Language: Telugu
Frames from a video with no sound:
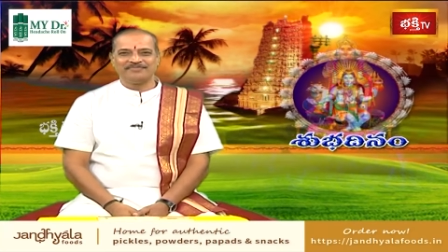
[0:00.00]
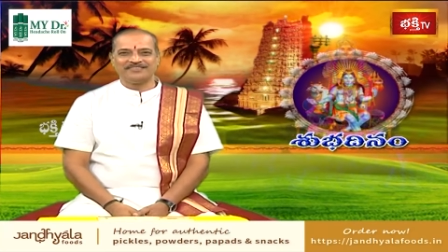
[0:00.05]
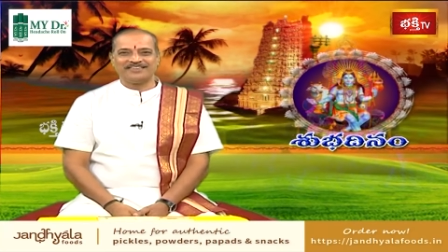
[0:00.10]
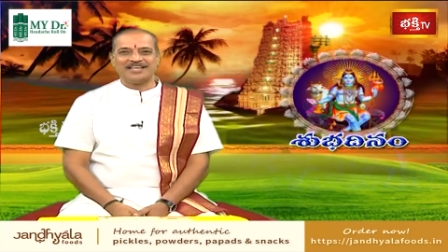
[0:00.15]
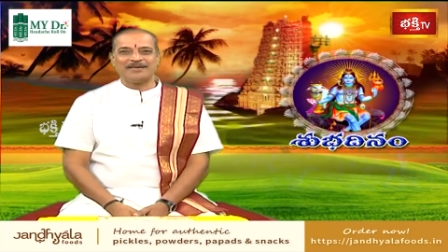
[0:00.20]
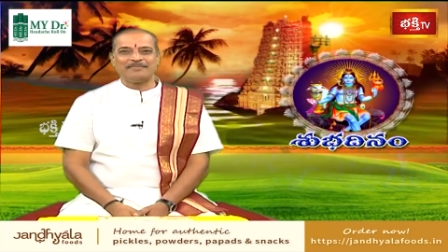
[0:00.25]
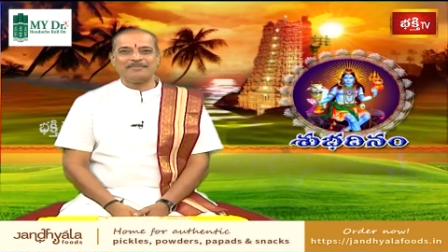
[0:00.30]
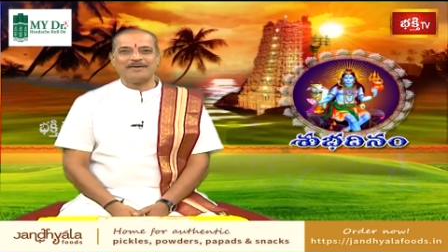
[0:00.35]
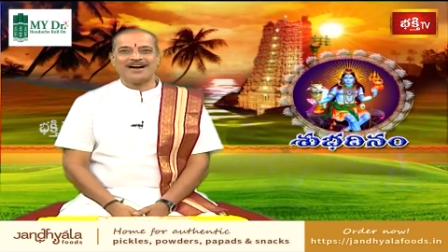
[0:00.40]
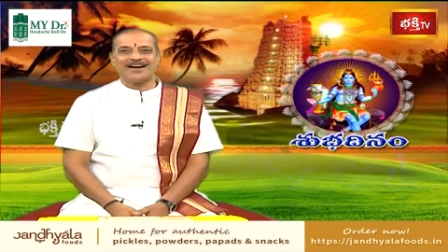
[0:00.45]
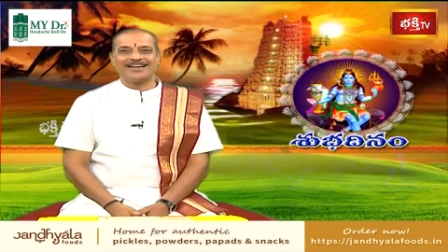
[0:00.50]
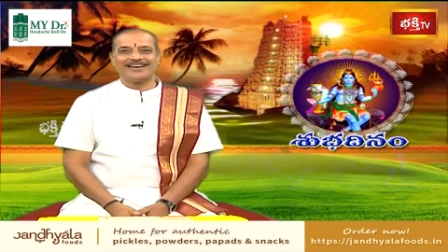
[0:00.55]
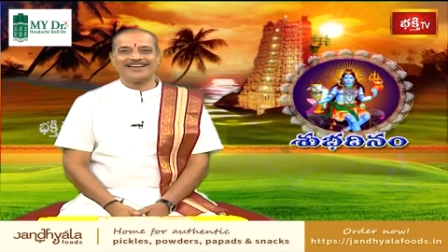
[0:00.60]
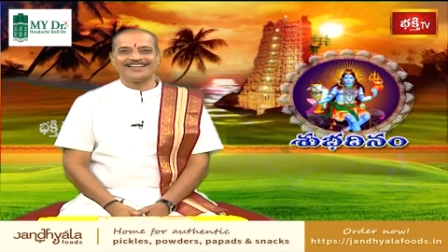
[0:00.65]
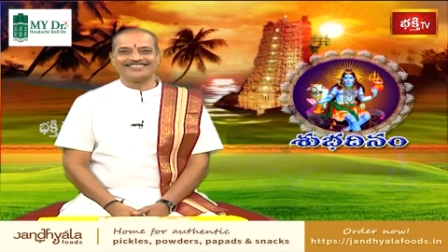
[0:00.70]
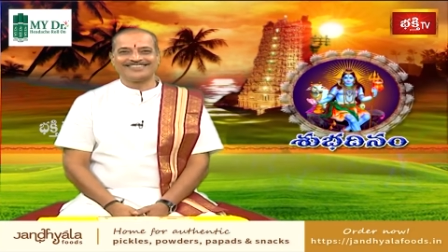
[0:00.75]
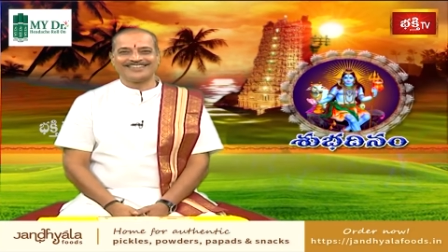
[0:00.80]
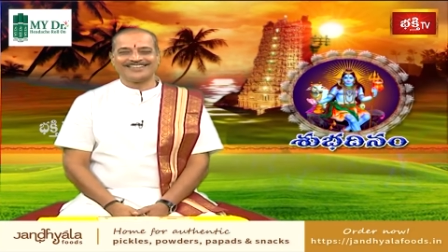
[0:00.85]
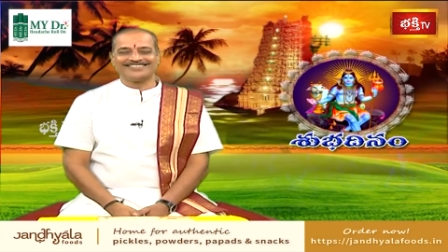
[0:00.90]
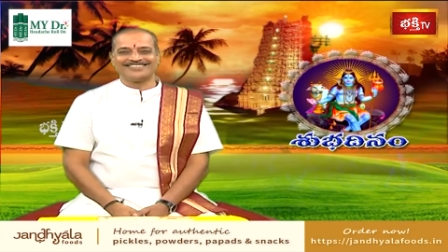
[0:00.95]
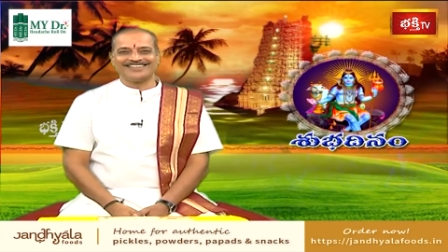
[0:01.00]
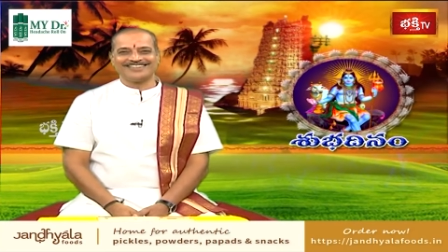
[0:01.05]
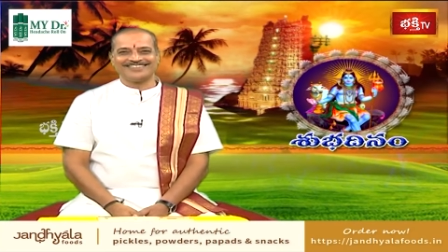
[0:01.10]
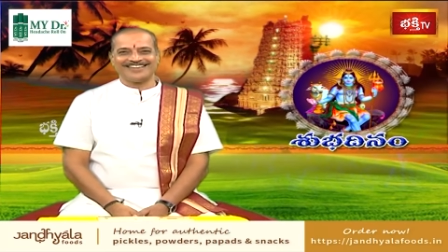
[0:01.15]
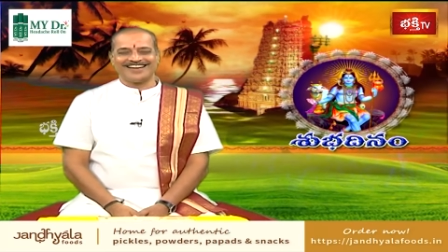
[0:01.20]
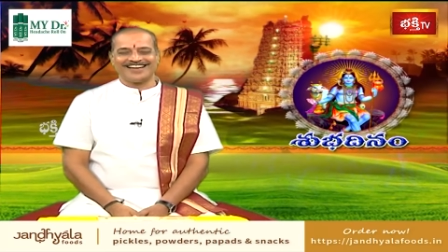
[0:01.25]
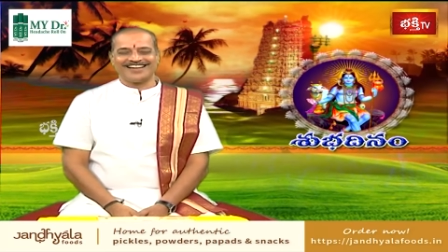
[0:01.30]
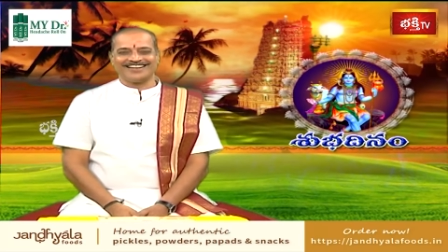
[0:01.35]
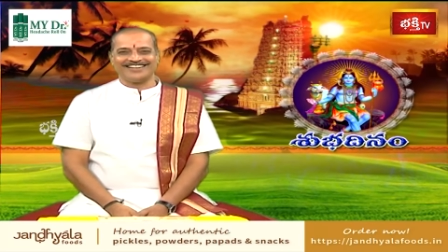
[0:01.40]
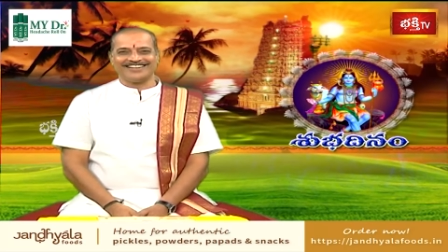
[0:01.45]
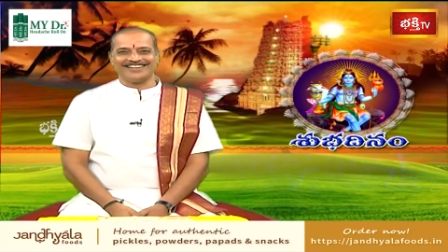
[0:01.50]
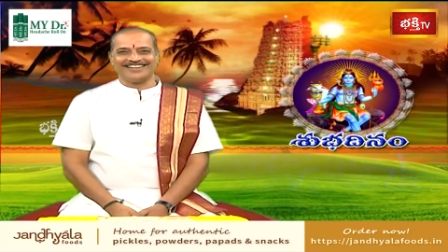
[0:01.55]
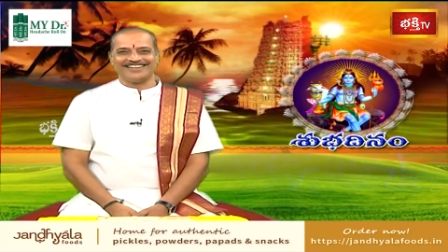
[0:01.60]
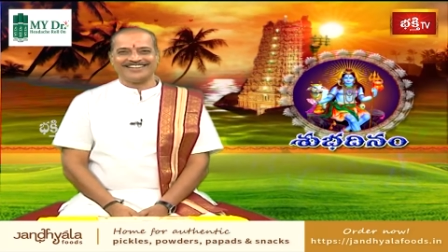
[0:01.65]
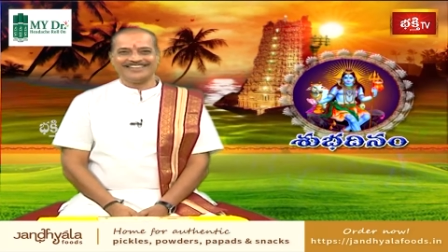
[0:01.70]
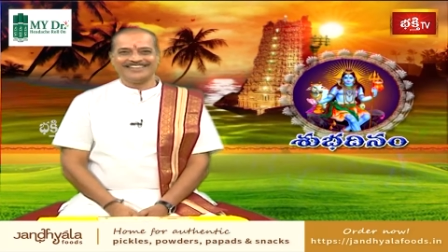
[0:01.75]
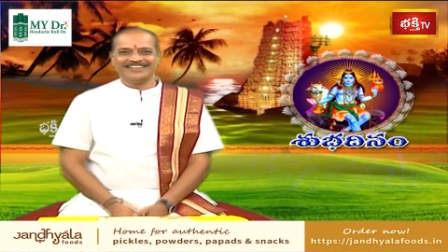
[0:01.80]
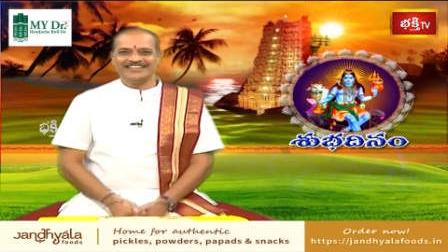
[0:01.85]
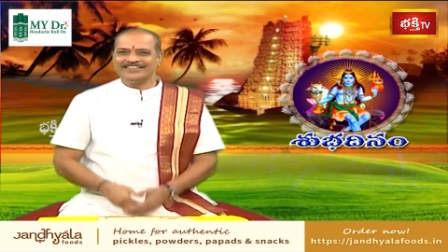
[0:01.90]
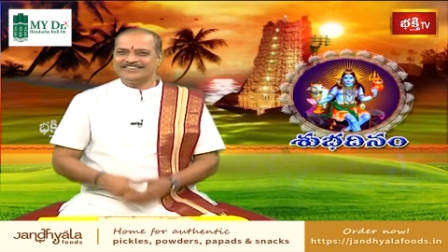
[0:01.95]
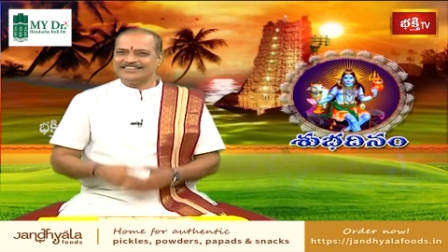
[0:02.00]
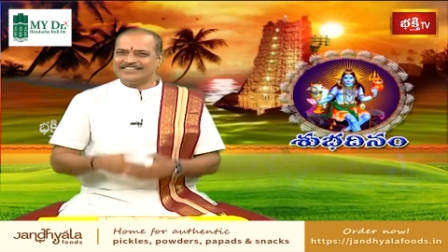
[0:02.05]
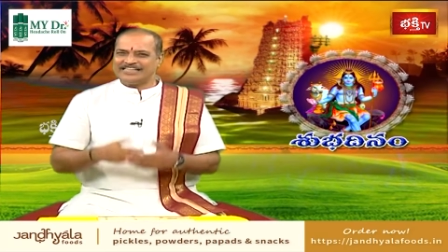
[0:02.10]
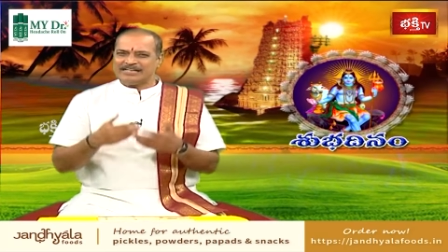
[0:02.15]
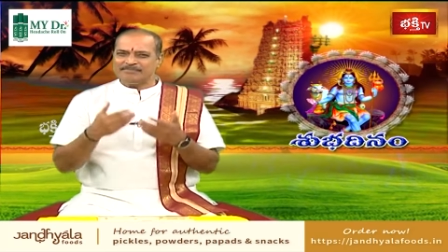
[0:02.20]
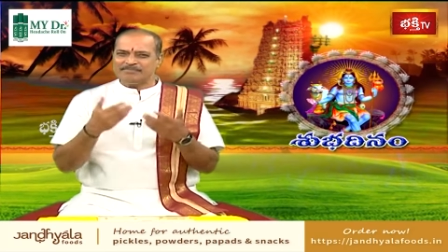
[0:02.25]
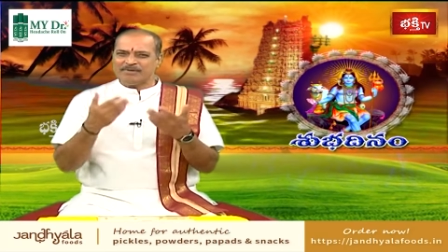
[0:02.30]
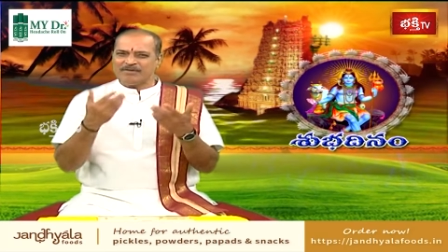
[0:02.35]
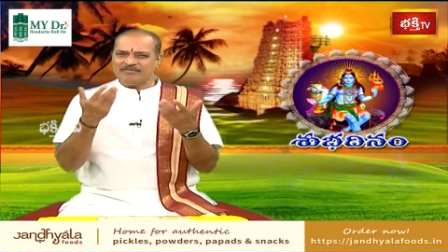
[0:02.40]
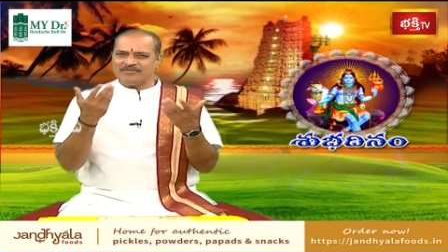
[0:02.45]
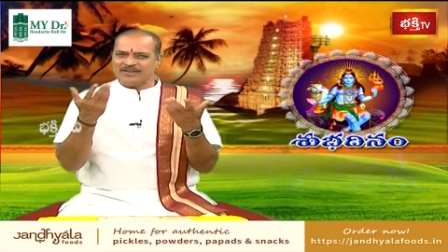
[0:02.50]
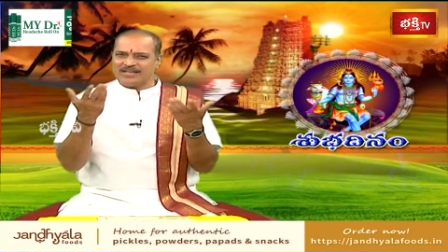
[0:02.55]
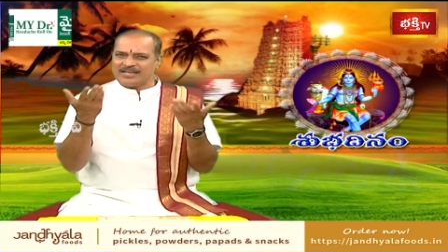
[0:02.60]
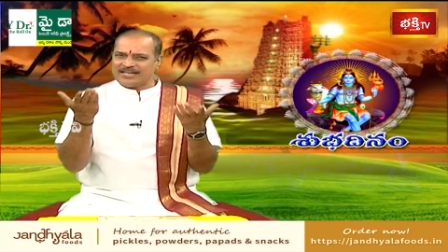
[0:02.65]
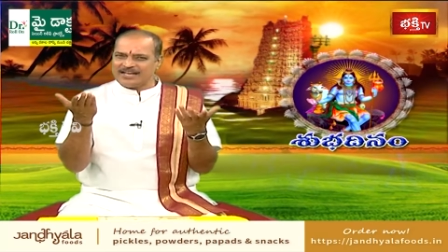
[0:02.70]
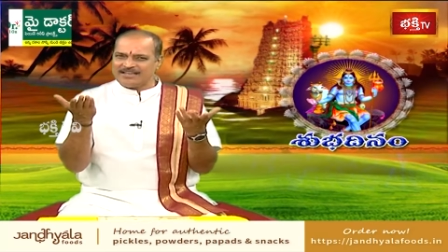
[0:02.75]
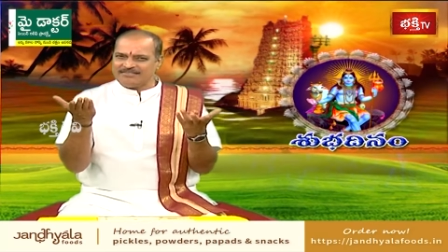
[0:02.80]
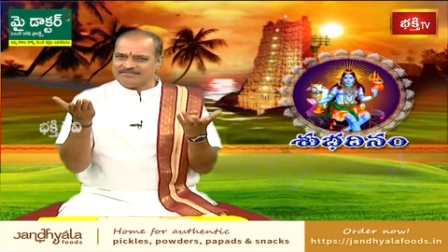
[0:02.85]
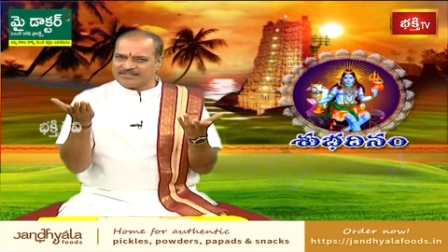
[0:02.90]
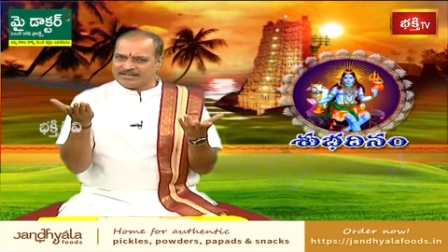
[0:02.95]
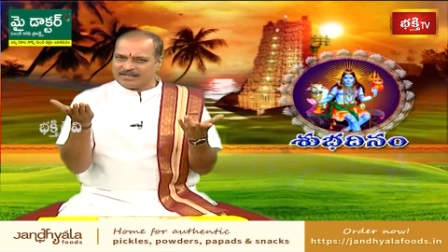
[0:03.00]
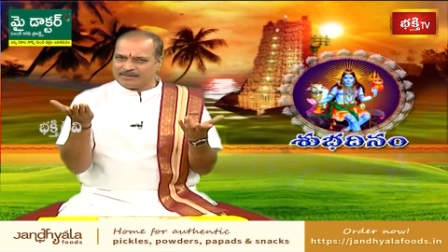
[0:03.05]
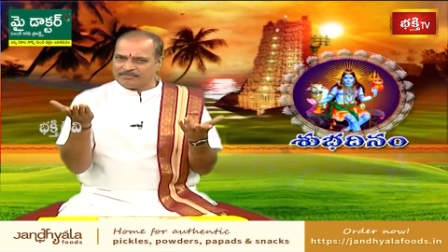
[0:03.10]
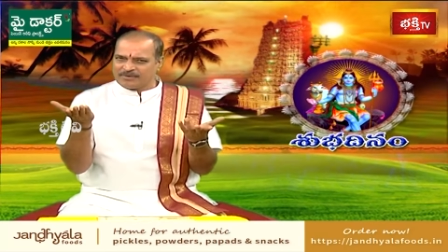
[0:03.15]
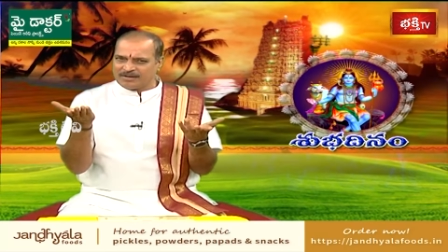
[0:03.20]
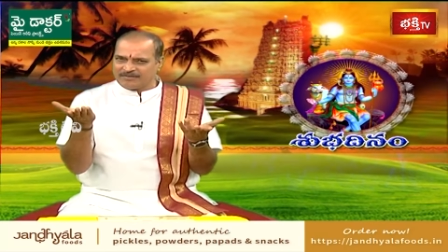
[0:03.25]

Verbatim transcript: దీపారాధన చెయ్యాలి దీపం వెలిగించడం